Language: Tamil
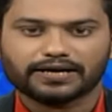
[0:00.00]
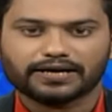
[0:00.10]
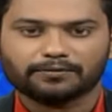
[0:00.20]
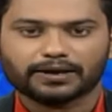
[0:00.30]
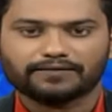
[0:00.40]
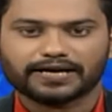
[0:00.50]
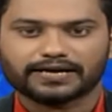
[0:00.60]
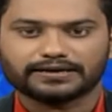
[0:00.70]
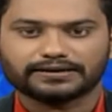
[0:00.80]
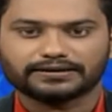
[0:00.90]
வெட்டை உயர்வை
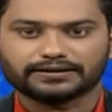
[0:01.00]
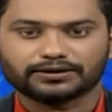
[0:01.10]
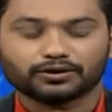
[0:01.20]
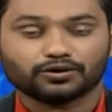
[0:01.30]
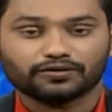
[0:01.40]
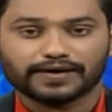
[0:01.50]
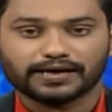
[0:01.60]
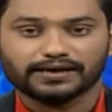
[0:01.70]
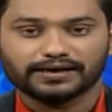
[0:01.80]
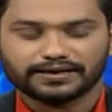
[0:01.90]
கண்டித்து
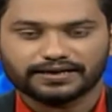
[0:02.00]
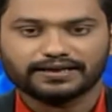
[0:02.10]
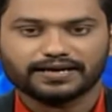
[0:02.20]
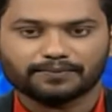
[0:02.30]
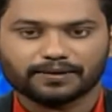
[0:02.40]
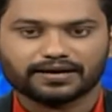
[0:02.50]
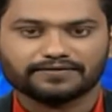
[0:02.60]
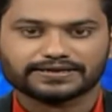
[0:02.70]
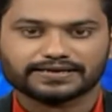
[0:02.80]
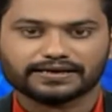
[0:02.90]
கோவையில் இந்திய
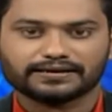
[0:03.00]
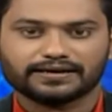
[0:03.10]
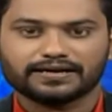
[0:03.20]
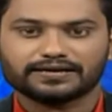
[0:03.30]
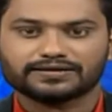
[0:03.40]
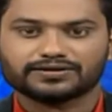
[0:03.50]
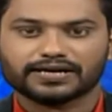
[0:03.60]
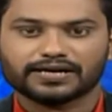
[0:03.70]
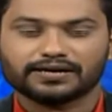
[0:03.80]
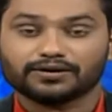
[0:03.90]
மாணவர் சங்கத்தினர்
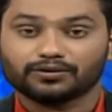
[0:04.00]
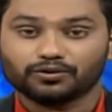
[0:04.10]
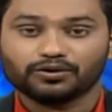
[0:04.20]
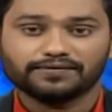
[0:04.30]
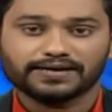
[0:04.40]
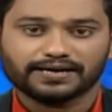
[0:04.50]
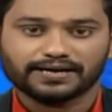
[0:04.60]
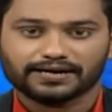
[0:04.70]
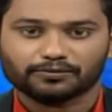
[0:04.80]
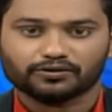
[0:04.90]
டயர் நுங்கு
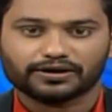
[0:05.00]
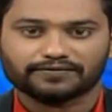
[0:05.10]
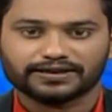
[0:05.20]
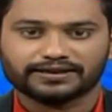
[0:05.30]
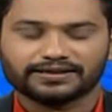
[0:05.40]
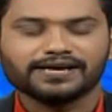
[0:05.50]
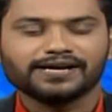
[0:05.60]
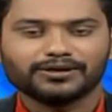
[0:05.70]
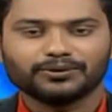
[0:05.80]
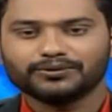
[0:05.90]
வண்டிகளை ஓட்டி வந்து
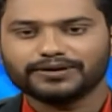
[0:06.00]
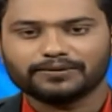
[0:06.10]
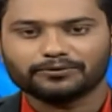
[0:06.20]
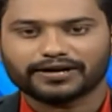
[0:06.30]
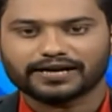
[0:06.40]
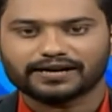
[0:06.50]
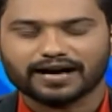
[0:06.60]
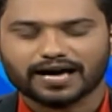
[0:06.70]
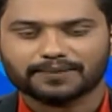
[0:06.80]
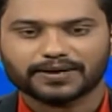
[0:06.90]
நூதன முறையில்
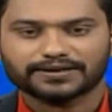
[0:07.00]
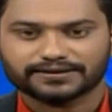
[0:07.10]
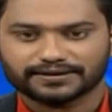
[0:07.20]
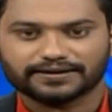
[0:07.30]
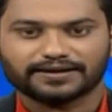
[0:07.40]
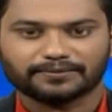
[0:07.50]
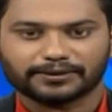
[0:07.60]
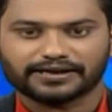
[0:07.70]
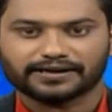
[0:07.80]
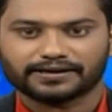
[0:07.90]
ஆர்ப்பாட்டத்தில்
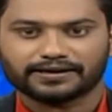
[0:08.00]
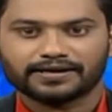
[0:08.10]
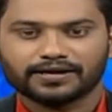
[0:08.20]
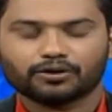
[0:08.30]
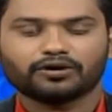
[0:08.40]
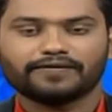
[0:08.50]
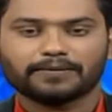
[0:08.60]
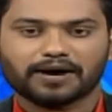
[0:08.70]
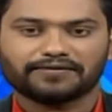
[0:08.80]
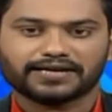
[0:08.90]
ஈடுபட்டனர் கோவை
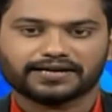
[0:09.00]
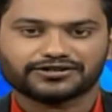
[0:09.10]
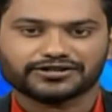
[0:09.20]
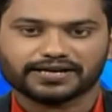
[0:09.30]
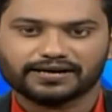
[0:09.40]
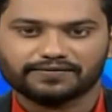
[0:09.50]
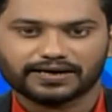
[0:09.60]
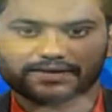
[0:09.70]
மாவட்ட ஆட்சியர் அலுவலகம்